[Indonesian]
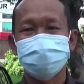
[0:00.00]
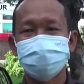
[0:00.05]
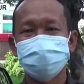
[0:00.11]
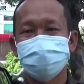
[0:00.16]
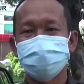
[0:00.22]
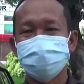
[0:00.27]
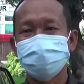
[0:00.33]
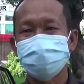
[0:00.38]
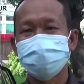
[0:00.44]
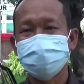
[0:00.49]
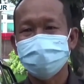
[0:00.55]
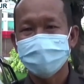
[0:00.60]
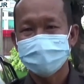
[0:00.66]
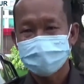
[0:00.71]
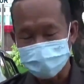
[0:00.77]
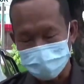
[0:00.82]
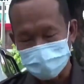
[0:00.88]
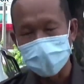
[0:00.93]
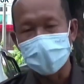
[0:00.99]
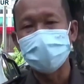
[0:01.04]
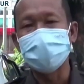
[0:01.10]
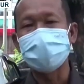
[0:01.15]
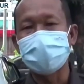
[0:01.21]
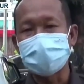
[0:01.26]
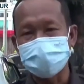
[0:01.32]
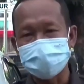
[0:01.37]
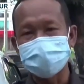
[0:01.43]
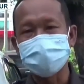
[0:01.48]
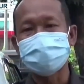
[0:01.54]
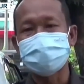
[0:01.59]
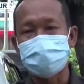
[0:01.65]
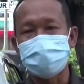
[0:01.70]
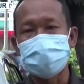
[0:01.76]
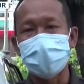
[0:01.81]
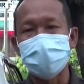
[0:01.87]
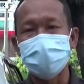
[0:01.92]
Terus akhirnya terbalik. Terbalik
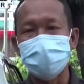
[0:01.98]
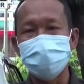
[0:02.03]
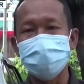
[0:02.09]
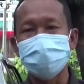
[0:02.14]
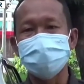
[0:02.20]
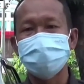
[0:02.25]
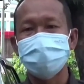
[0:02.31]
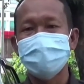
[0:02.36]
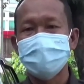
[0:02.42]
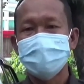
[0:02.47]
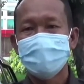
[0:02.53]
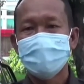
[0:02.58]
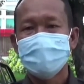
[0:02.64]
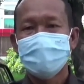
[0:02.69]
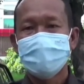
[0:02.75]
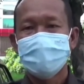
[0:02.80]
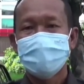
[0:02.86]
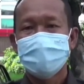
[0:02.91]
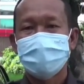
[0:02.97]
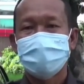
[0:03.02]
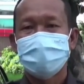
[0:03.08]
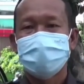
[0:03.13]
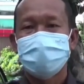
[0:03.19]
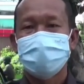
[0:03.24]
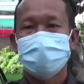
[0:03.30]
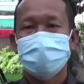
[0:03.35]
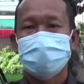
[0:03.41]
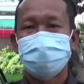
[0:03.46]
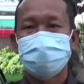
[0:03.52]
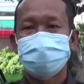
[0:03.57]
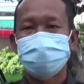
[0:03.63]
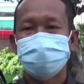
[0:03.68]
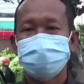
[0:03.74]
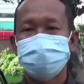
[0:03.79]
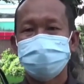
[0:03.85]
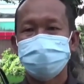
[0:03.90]
akhirnya terbalik.
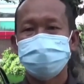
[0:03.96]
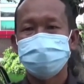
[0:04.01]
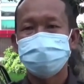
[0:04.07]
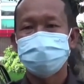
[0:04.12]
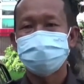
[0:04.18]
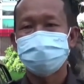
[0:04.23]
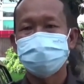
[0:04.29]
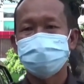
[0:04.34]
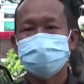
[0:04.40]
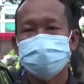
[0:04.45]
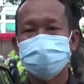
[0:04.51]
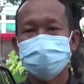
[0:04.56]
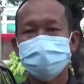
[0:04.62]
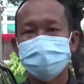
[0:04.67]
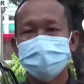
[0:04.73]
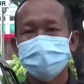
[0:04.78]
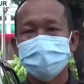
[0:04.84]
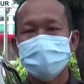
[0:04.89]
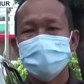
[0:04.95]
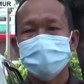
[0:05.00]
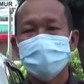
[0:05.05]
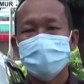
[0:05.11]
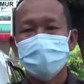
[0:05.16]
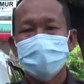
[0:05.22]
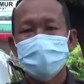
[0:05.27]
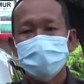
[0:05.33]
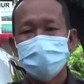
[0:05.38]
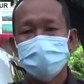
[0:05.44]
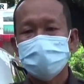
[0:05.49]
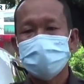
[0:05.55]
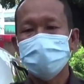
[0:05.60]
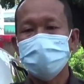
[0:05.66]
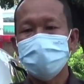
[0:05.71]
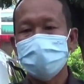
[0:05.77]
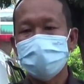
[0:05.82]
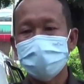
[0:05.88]
Terus tadi evakuasinya seperti apa pak?
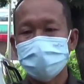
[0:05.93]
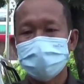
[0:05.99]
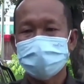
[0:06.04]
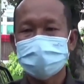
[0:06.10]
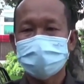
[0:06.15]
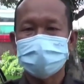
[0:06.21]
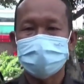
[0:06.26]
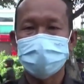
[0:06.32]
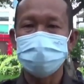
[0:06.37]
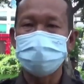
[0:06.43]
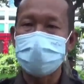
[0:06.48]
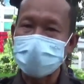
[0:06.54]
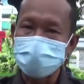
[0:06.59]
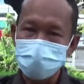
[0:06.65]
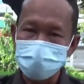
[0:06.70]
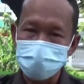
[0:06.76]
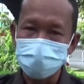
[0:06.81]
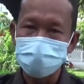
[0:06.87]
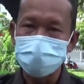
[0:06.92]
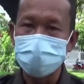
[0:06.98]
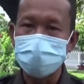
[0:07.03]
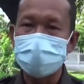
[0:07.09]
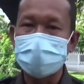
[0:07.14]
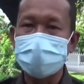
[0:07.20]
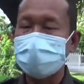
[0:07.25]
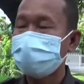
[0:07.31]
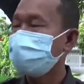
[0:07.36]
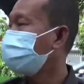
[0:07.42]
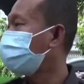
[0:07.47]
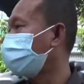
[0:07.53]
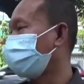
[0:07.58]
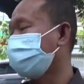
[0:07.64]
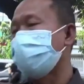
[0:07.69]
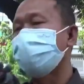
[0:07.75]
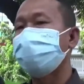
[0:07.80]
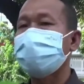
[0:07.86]
Itu dibantu
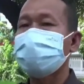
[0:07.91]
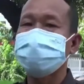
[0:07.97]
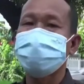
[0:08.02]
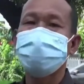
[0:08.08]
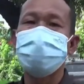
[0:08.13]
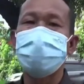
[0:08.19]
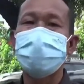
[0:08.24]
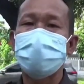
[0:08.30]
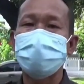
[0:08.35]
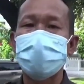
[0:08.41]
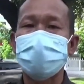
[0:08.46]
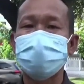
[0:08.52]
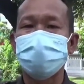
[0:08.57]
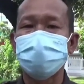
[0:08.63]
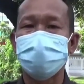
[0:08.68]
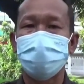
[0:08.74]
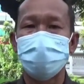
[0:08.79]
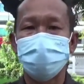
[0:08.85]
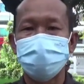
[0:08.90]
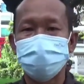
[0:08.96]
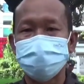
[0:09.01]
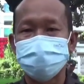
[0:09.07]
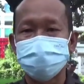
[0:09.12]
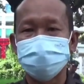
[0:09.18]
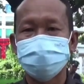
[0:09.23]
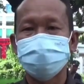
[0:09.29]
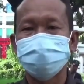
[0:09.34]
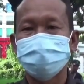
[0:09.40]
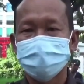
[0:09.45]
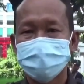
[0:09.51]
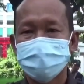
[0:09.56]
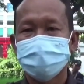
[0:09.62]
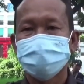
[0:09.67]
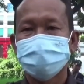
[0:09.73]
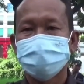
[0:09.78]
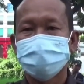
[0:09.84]
warga-warga semua bantu.
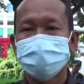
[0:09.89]
Hmm.